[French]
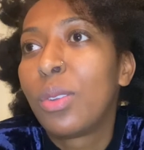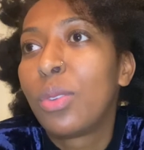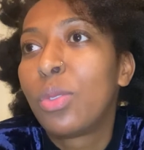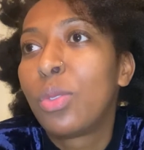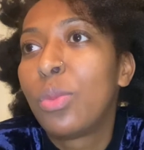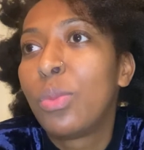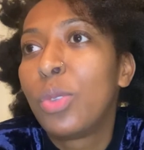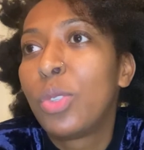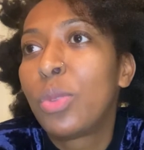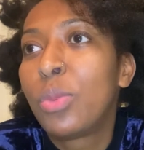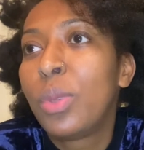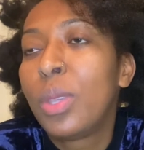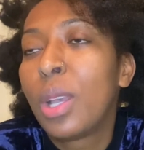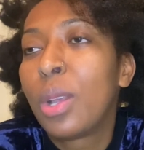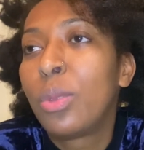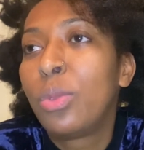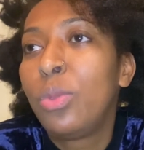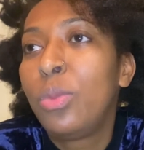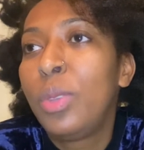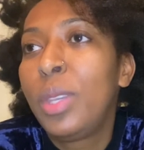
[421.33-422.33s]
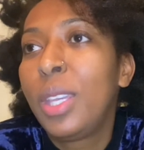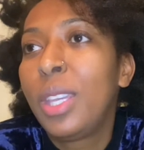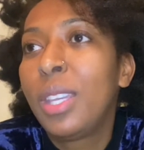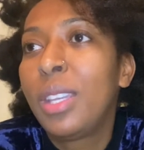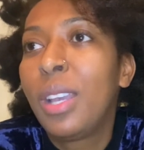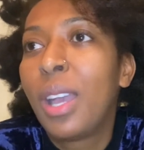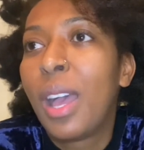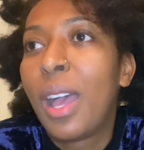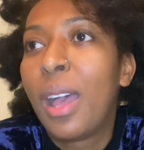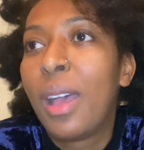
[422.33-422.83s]
je me suis ennuyée
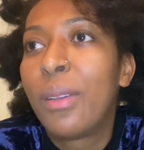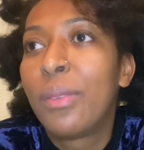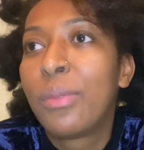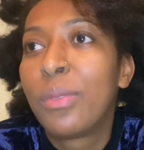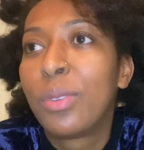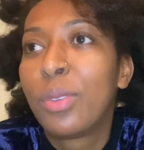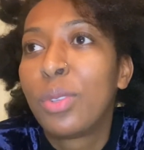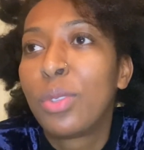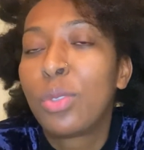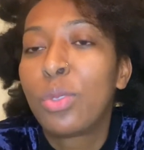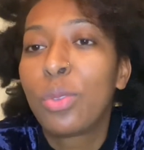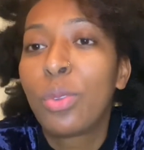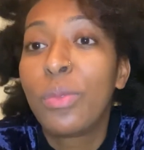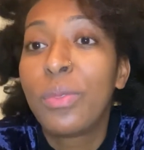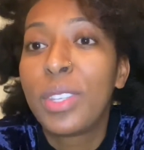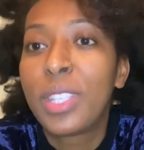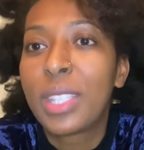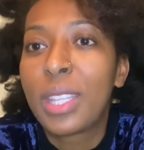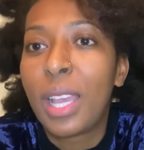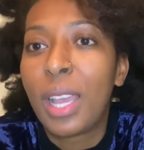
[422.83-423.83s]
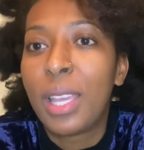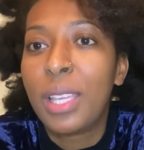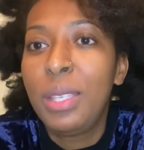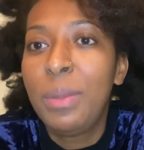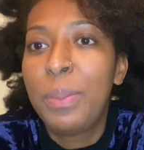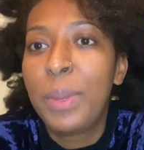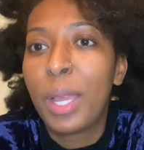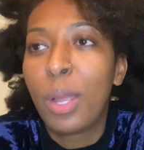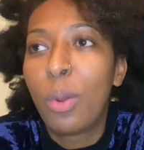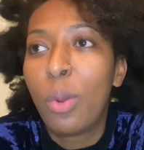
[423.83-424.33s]
grave. Je trouvais ça
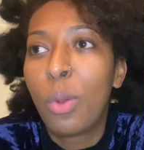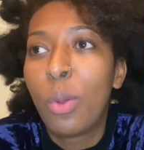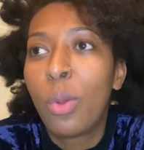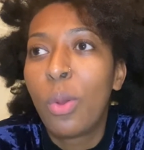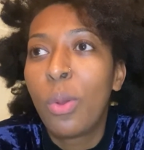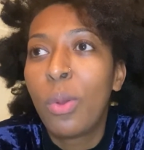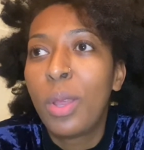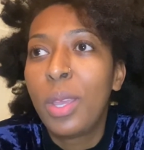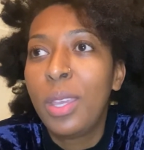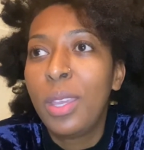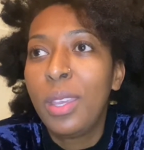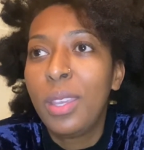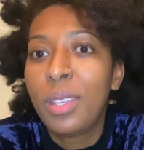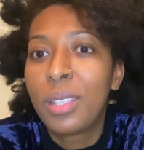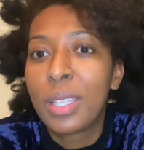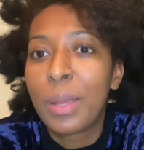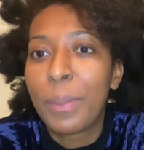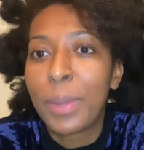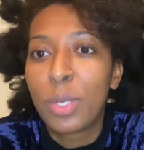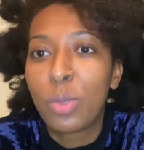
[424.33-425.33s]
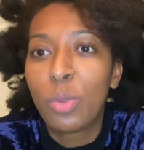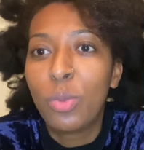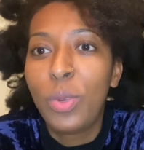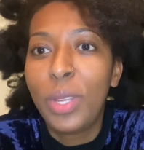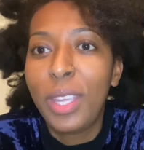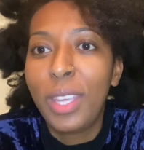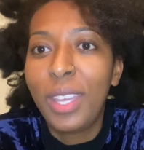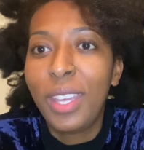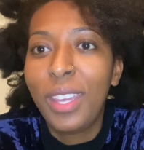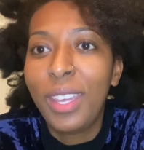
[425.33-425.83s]
hyper long et ça m'a
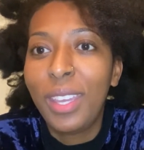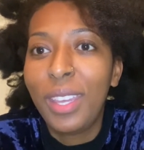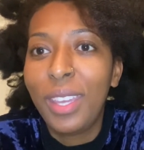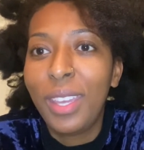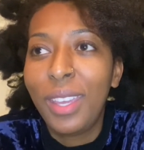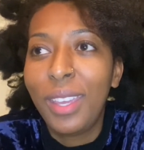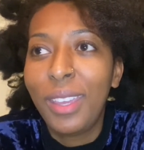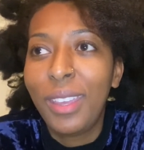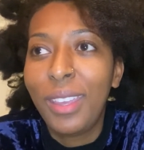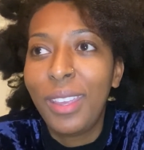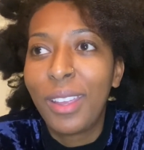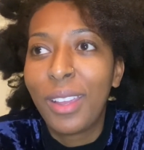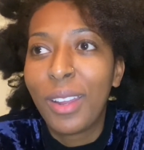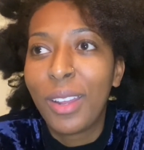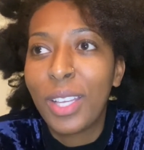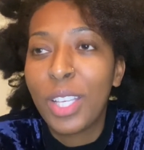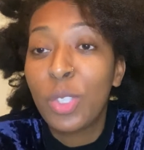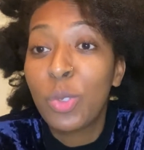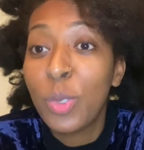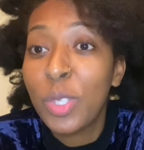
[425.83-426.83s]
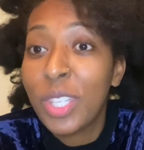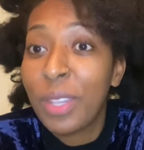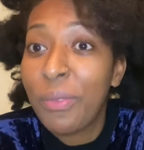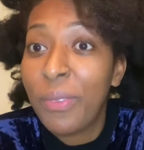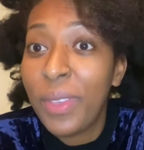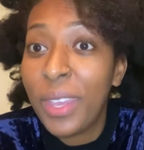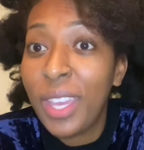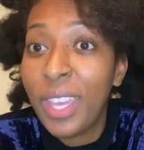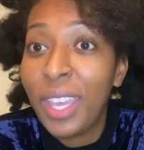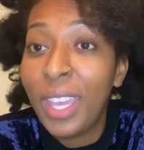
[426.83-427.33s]
saoulé Et euh, qu'est-ce que j'ai
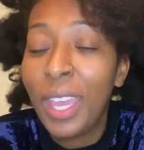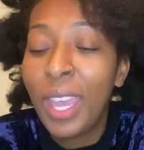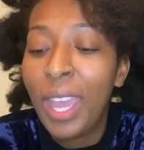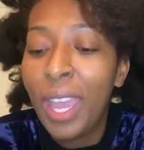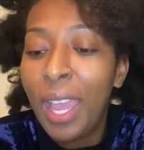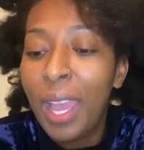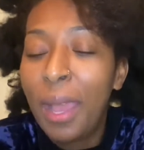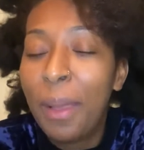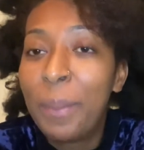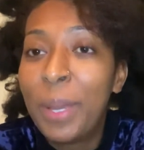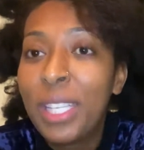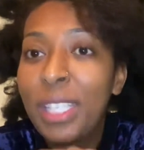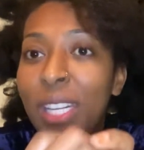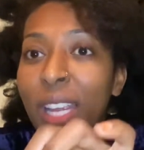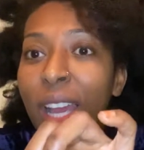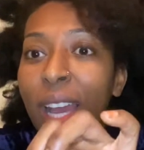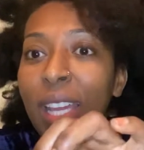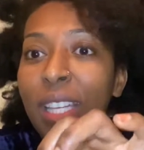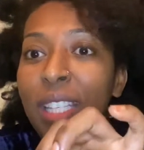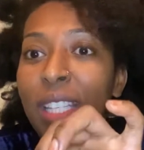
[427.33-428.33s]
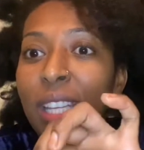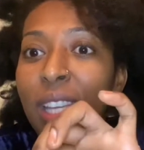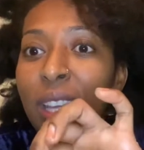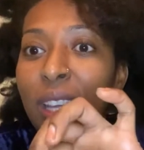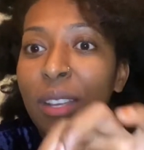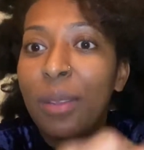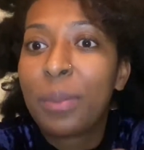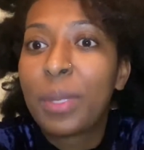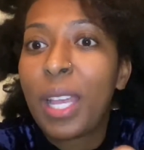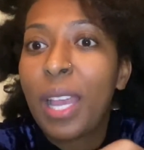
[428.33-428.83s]
fait bah, J'ai arraché
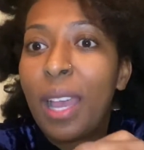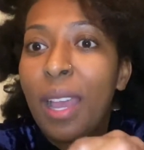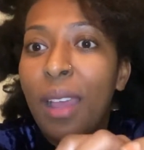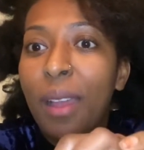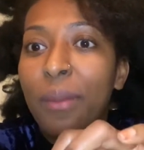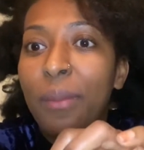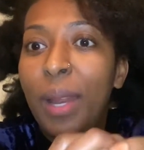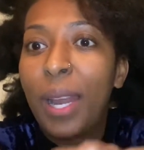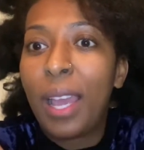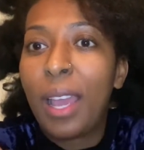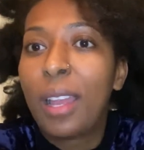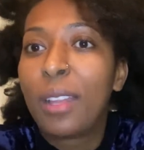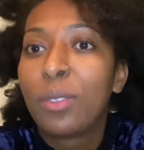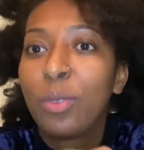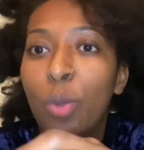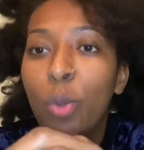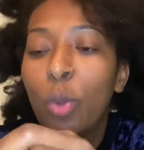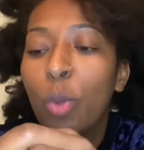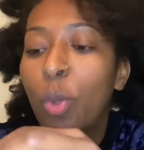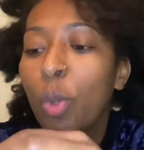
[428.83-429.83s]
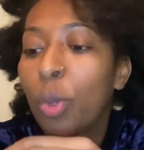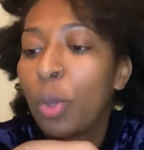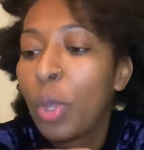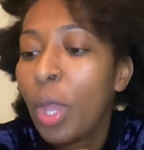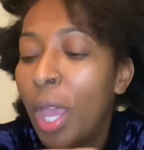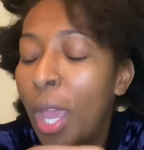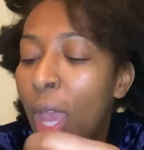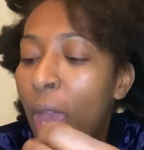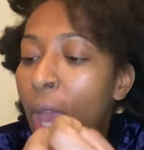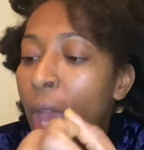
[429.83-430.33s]
comme ça. Voilà. Donc.
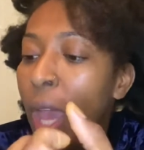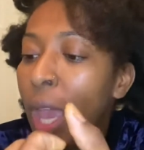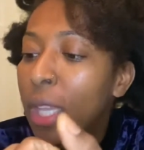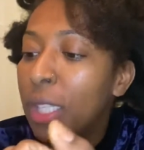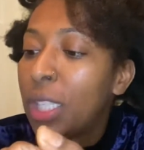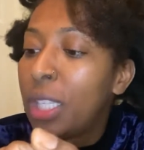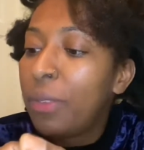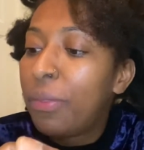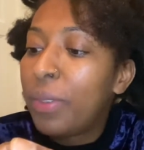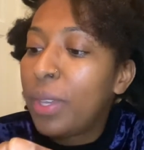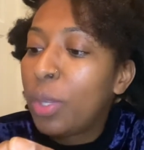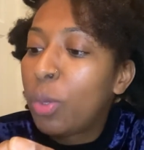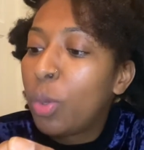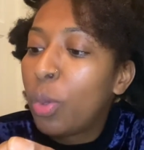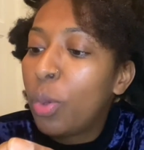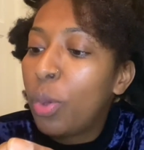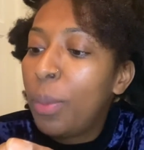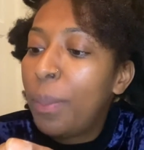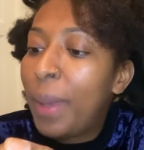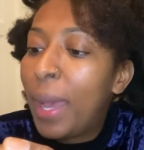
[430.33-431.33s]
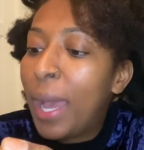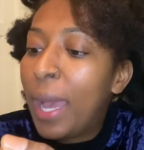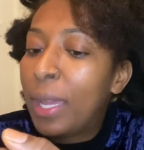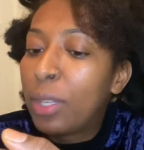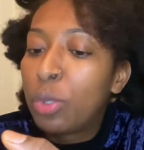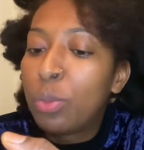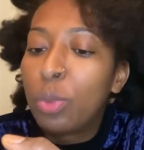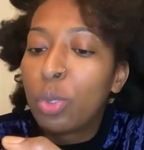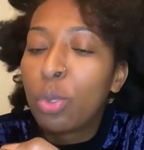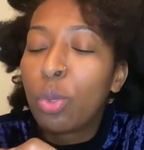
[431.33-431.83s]
ce qui fait que
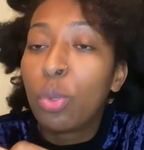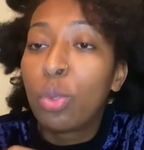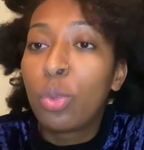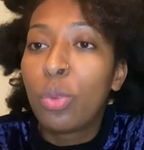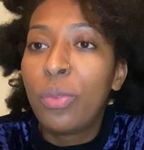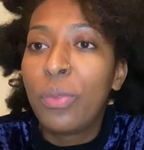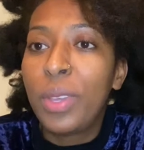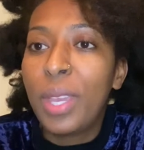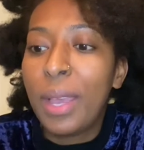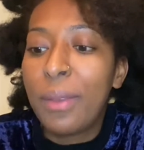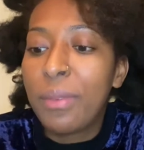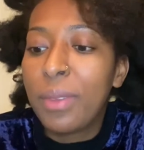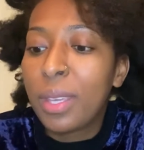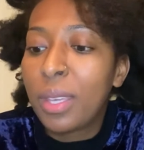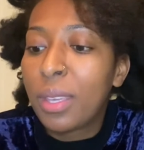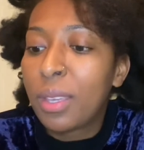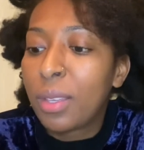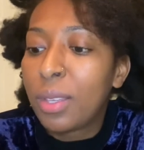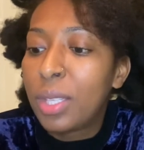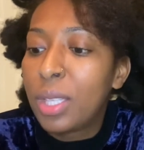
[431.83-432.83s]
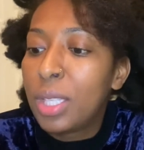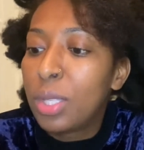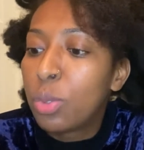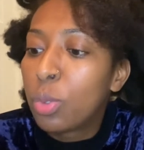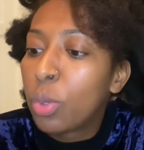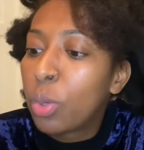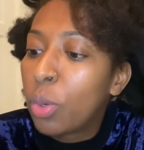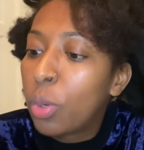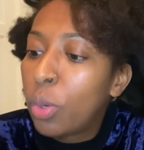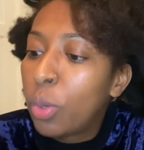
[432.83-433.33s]
bah, je me suis retrouvée avec des
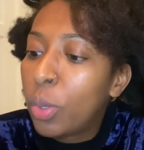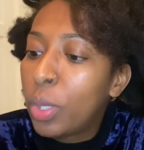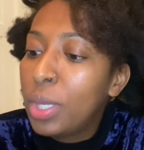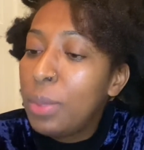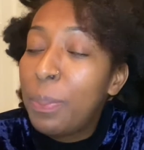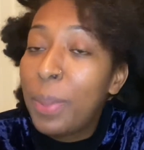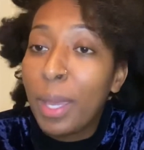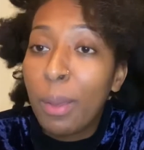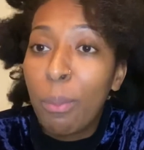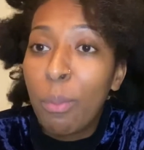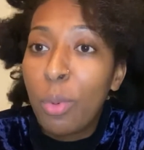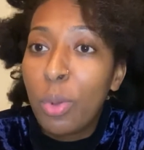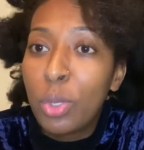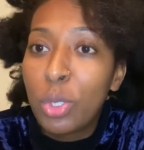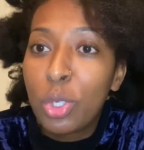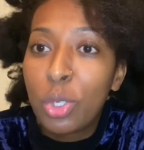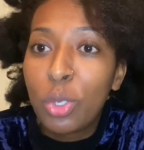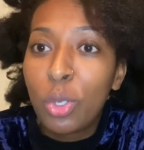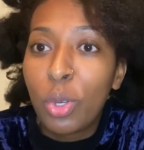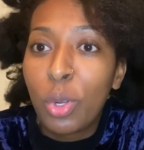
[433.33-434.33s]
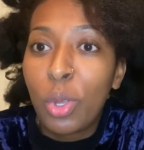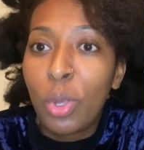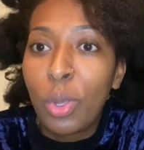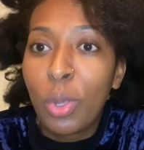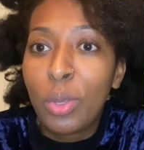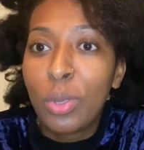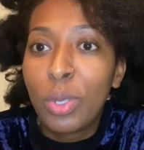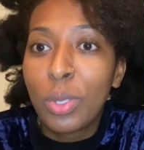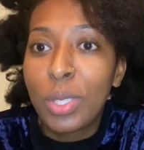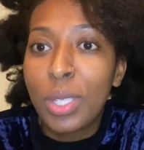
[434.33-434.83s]
ongles hyper moches
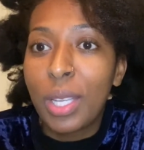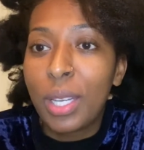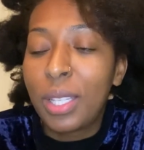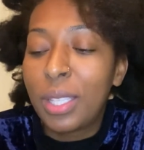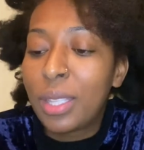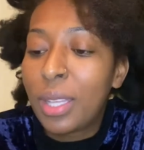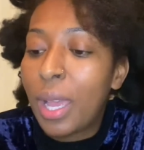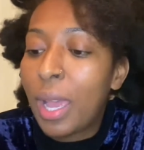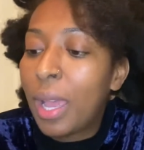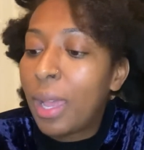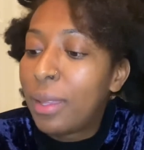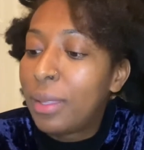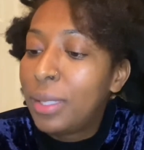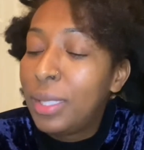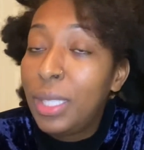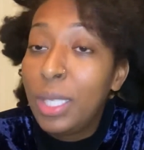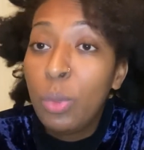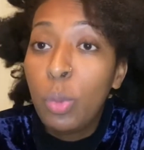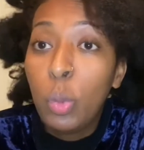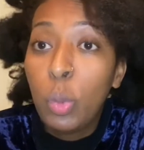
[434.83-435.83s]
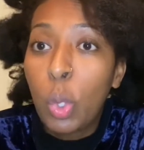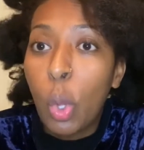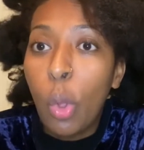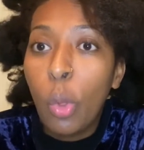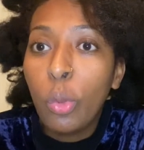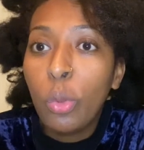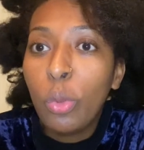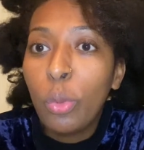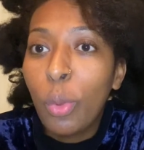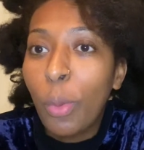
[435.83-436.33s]
dans un état dégoûtant.